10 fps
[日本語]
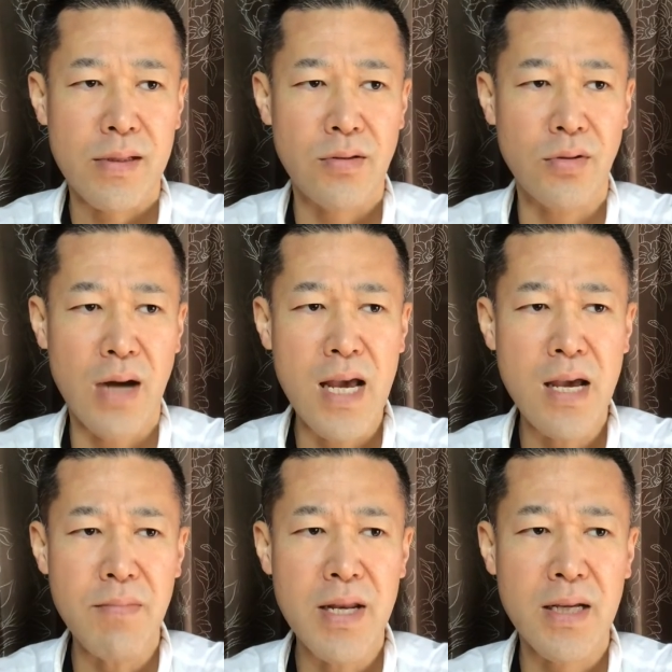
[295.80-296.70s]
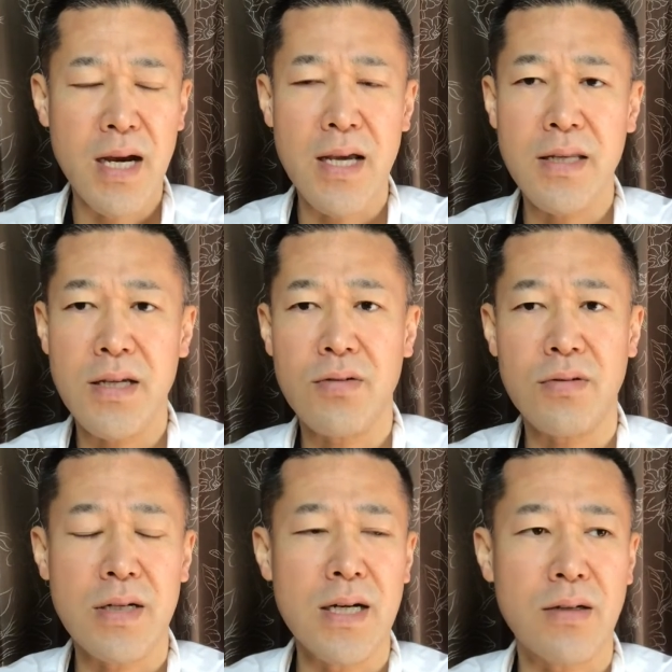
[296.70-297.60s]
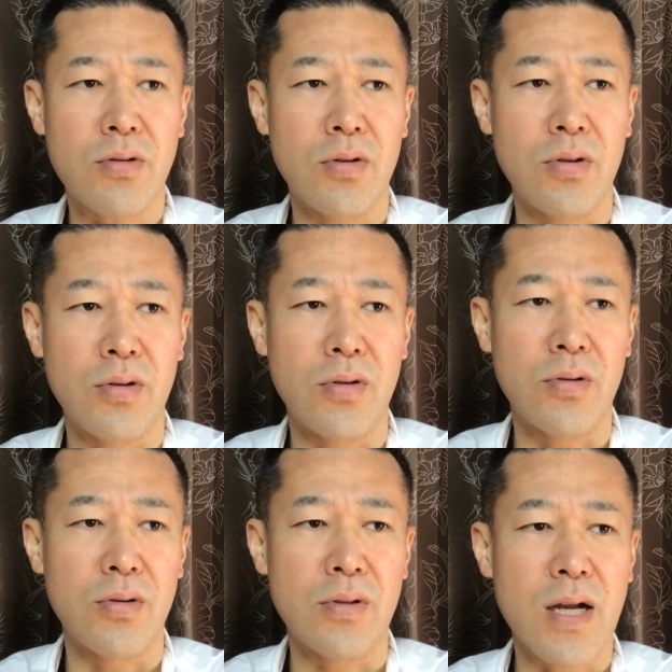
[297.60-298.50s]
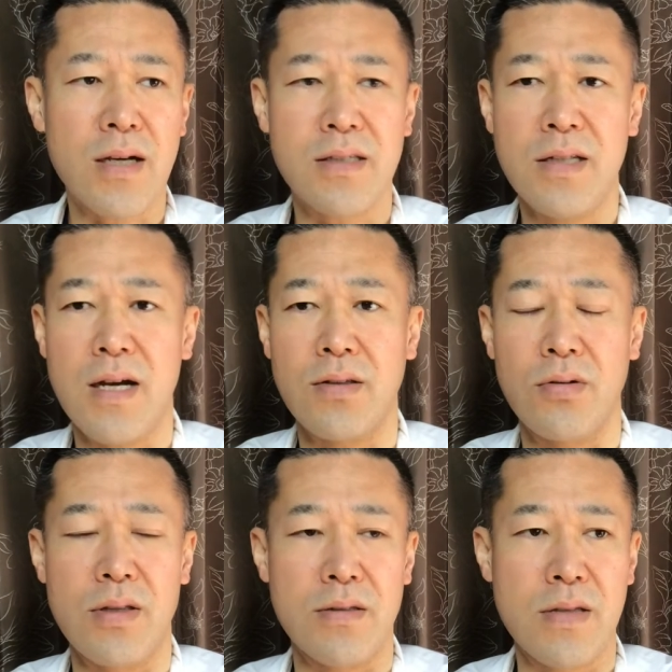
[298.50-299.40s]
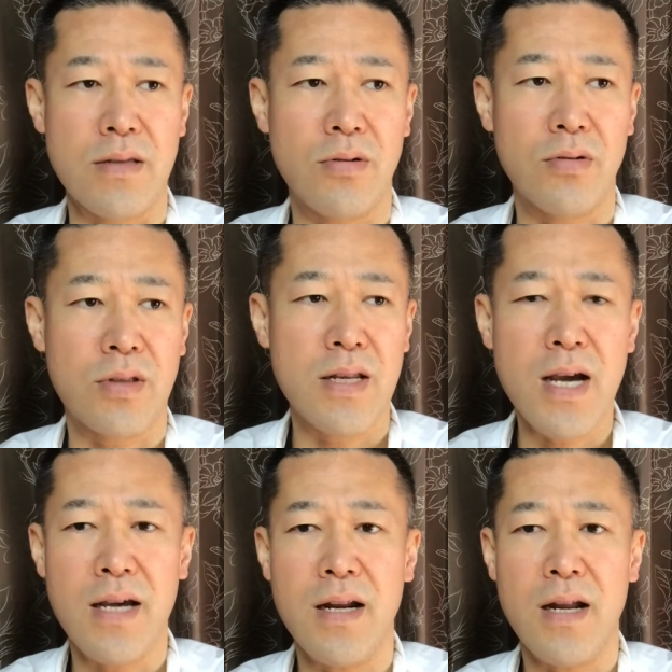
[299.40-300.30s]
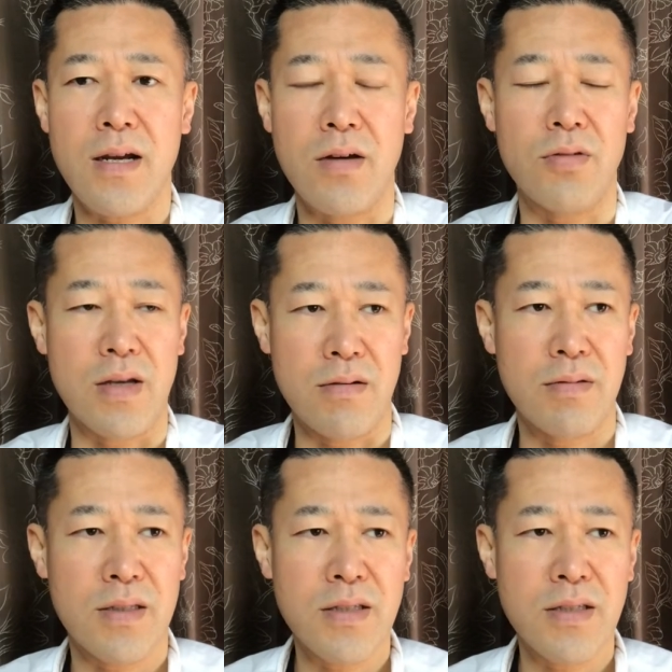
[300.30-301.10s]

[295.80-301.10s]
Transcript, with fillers: その早めに買いに行くかこうなんかしないとですねその手に入らない可能性ある